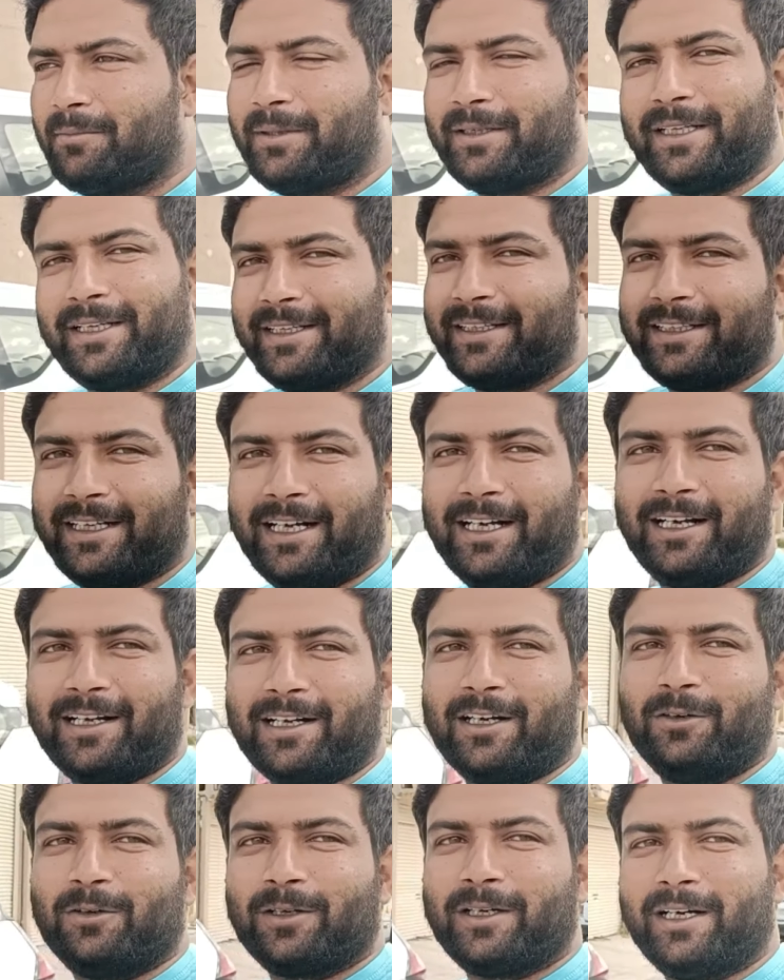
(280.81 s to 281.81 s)
पता नहीं कहाँ
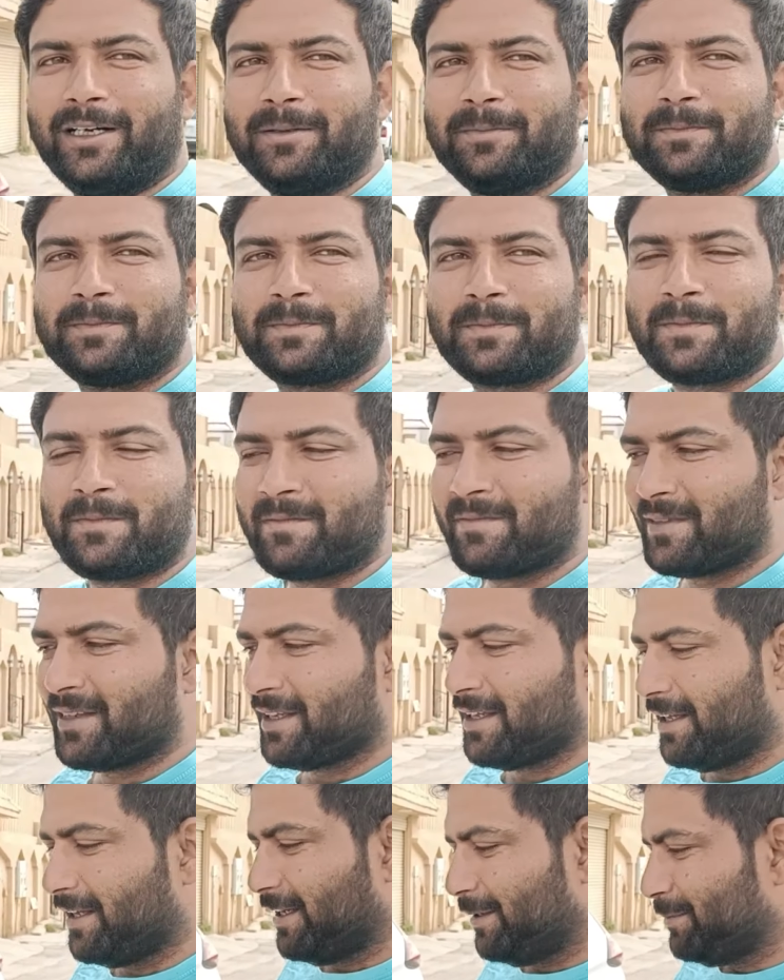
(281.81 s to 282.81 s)
का होगा
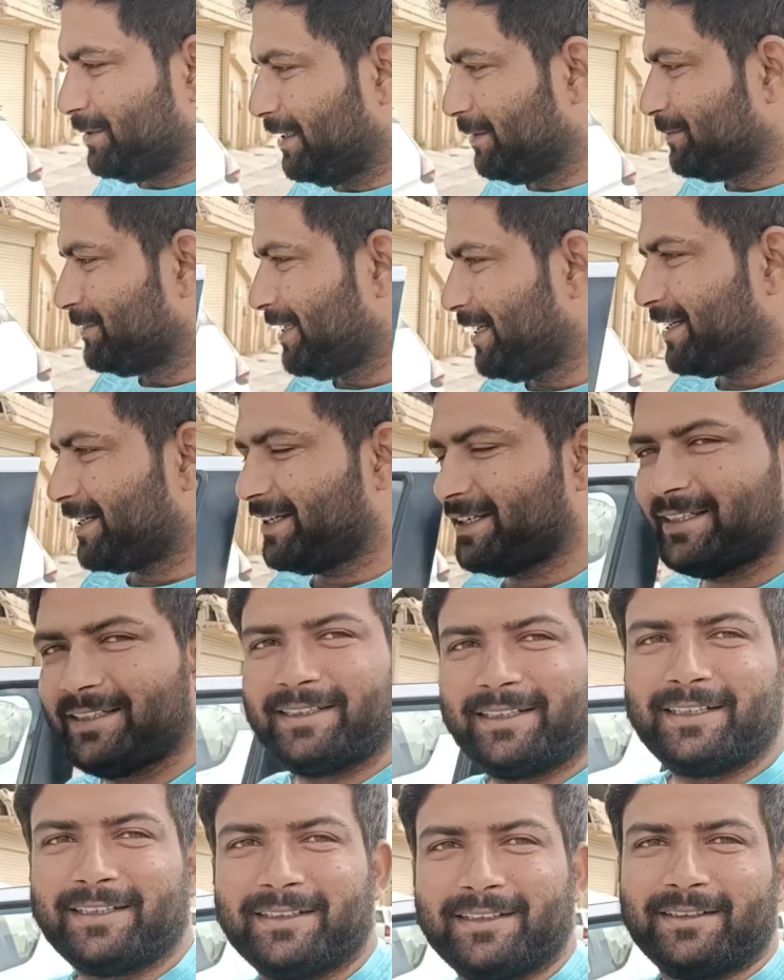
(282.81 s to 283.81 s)
अभी हम जा रहे
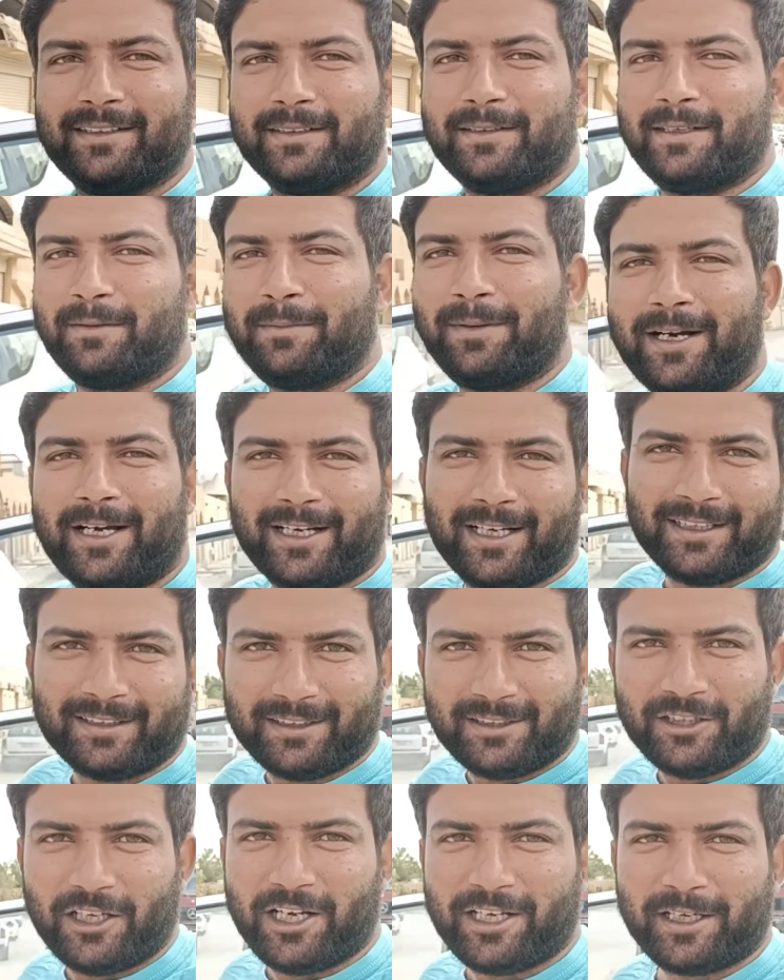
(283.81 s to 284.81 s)
हैं
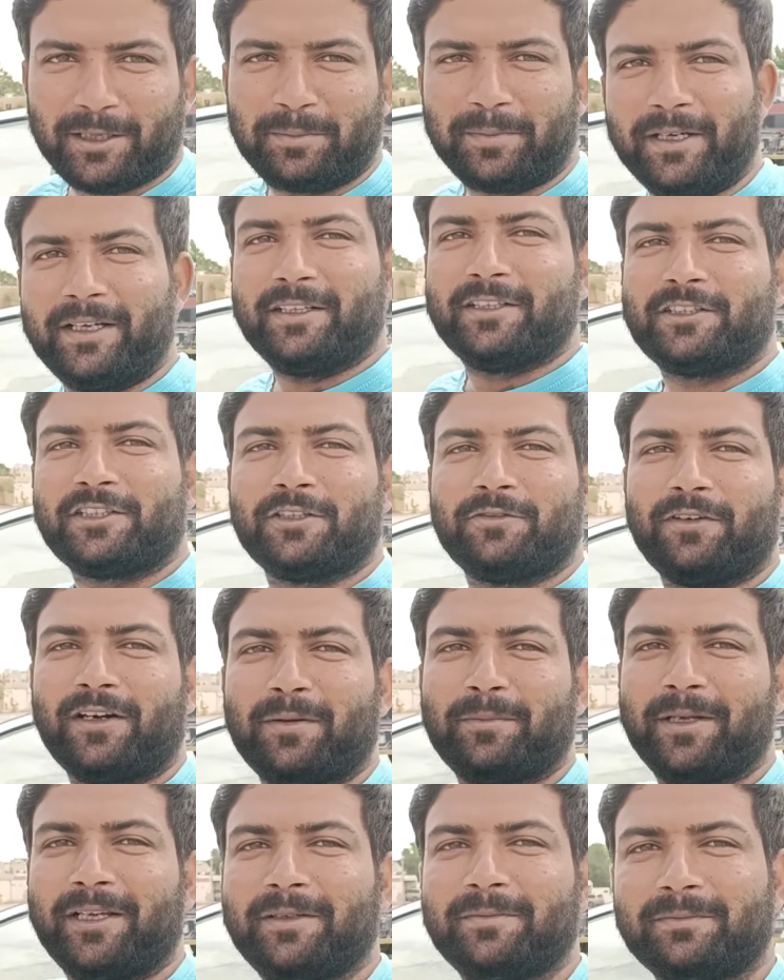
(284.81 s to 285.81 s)
इमारत इशारे पे
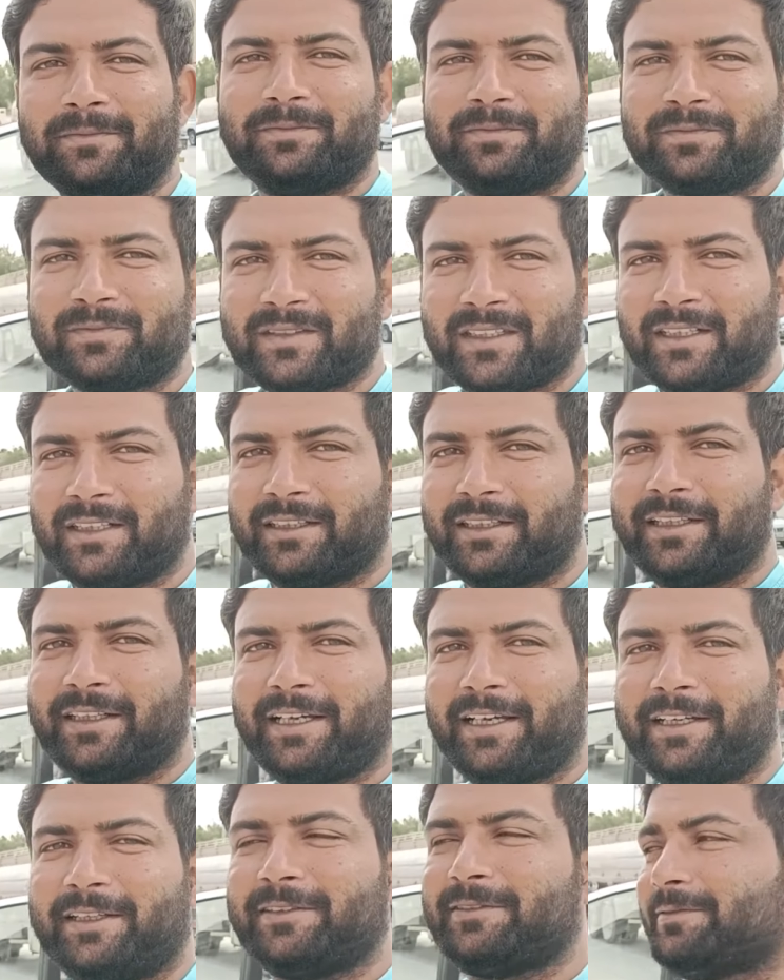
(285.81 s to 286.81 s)
शिफा में
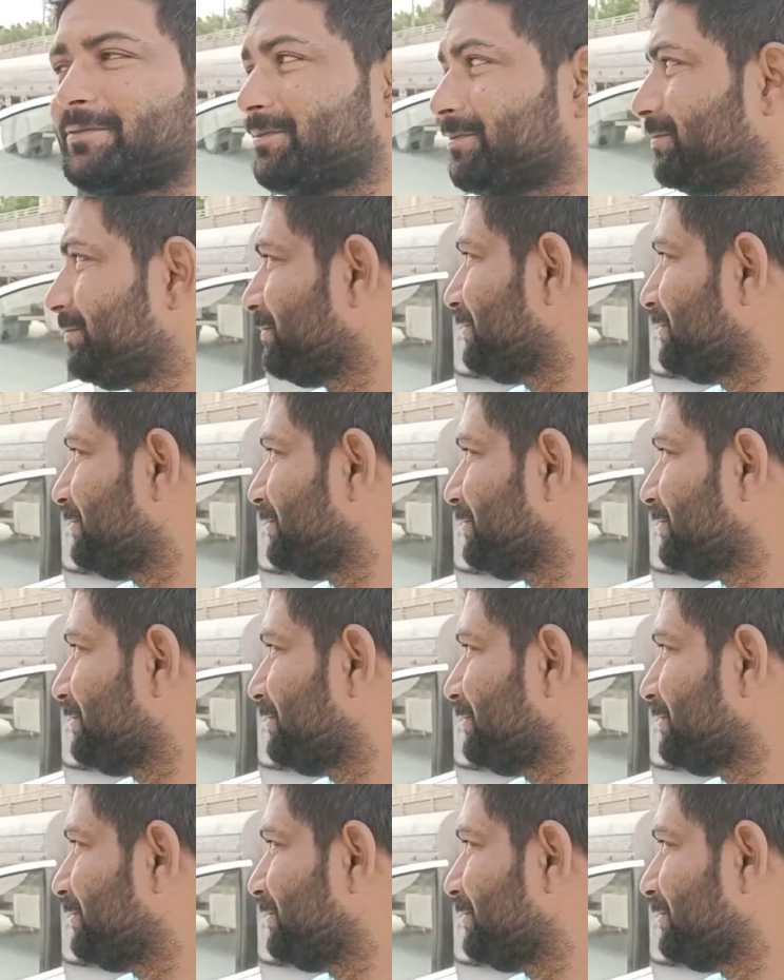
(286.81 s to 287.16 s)
ठीक है